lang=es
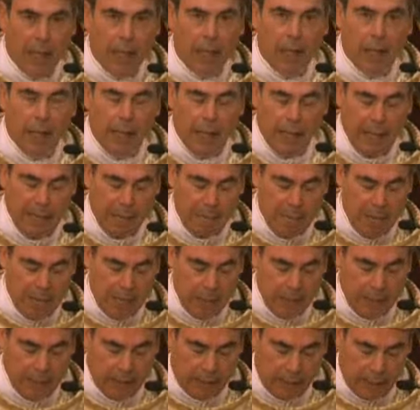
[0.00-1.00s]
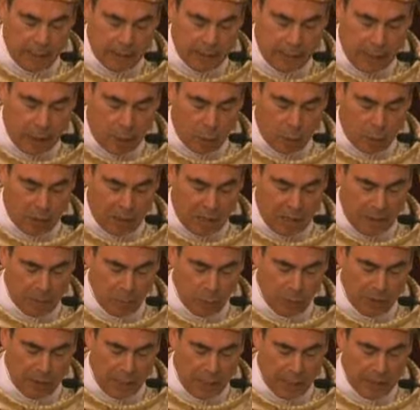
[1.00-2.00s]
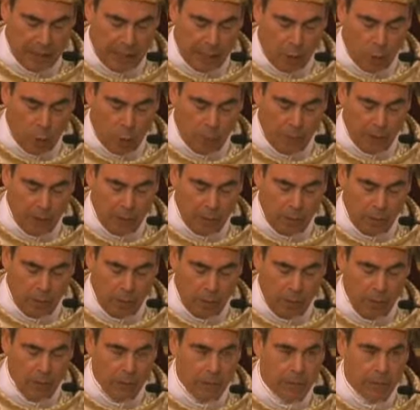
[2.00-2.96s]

El lema de esta Jornada Mundial de la Juventud